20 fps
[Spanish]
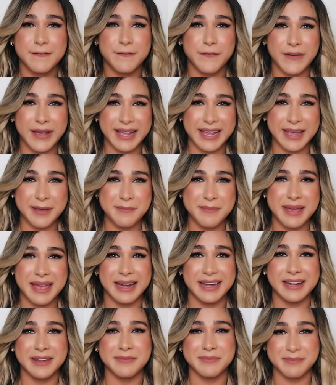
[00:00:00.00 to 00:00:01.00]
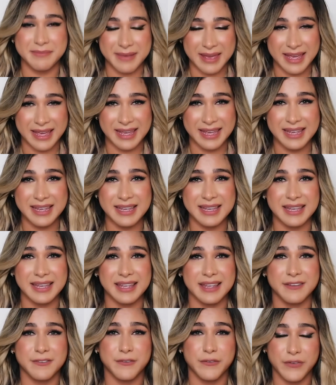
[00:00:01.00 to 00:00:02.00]
fue que me animé
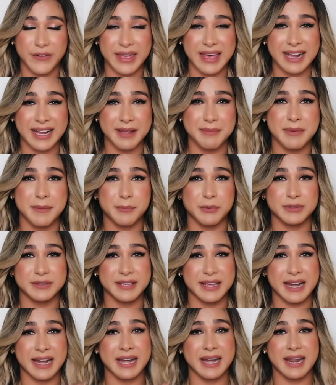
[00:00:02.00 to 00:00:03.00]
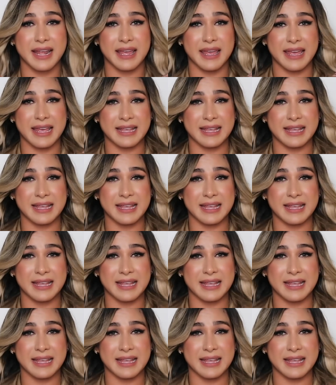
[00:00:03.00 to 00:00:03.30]
y fui a que me pusieran